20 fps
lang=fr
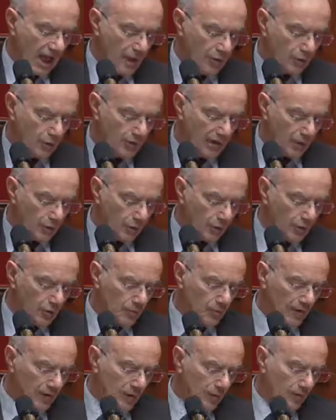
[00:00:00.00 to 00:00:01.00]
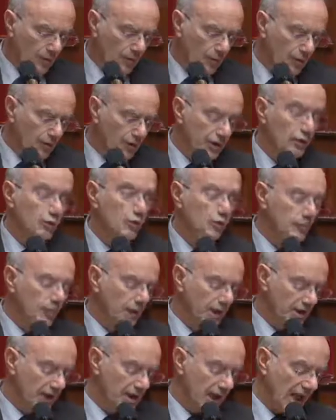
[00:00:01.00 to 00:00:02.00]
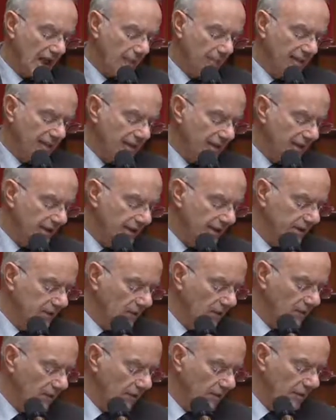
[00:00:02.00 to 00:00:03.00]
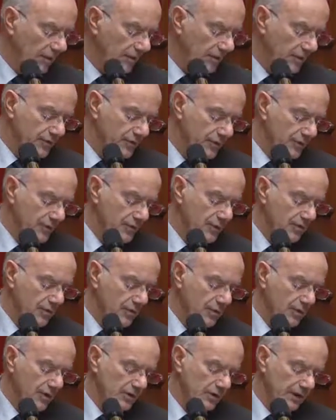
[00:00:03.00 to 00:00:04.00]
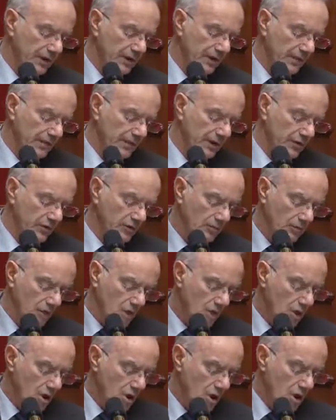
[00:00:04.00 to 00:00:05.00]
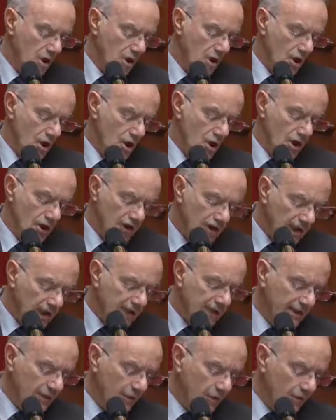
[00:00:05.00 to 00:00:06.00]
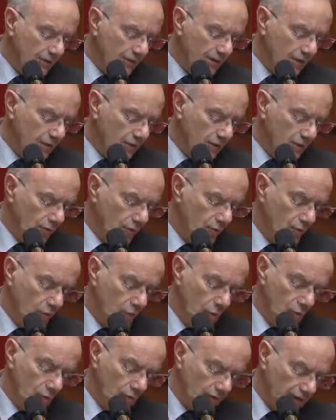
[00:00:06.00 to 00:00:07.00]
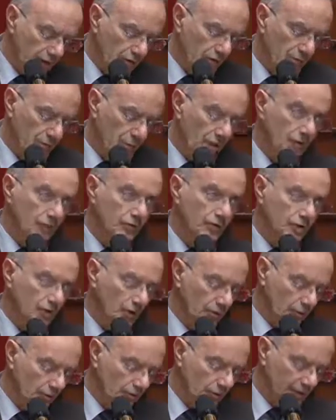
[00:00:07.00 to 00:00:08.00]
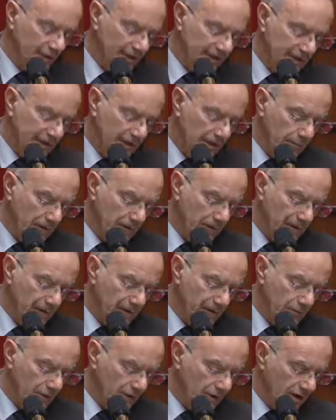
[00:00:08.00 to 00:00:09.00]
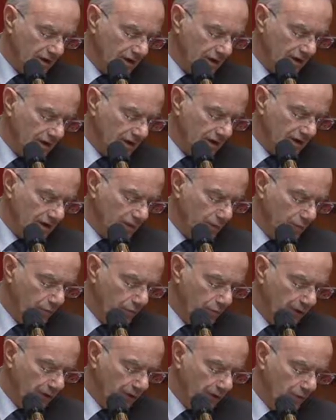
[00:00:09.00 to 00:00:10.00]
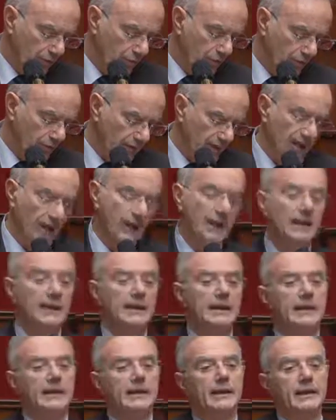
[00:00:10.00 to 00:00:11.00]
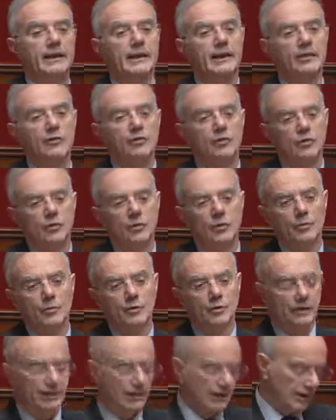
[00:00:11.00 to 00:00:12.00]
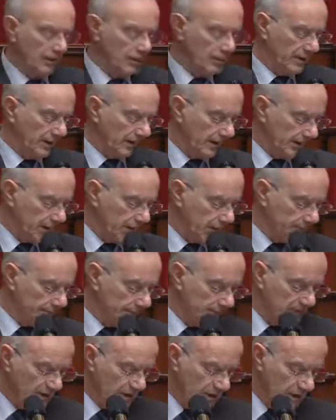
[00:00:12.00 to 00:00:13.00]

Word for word: Ajouté à d'autres manœuvres comme le découpage arbitraire des cantons imposés en ce moment dans les départements, j'ai la nette conviction que le Gouvernement tente de déstabiliser notre édifice républicain, nos villes et nos communautés d'agglomération.